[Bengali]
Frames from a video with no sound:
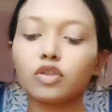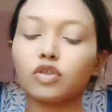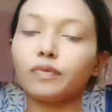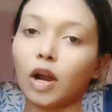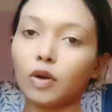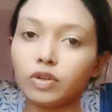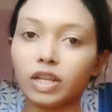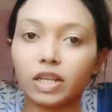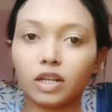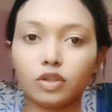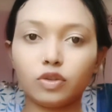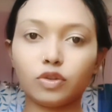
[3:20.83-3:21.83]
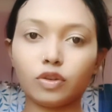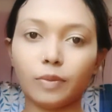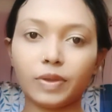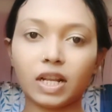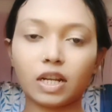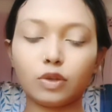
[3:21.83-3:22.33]
তো ফাউন্ডেশনের জন্য
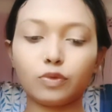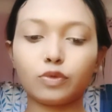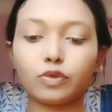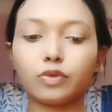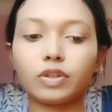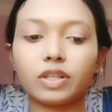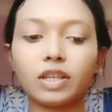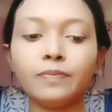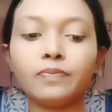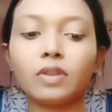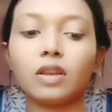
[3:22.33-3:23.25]
আমি এখানে ইউজ করছি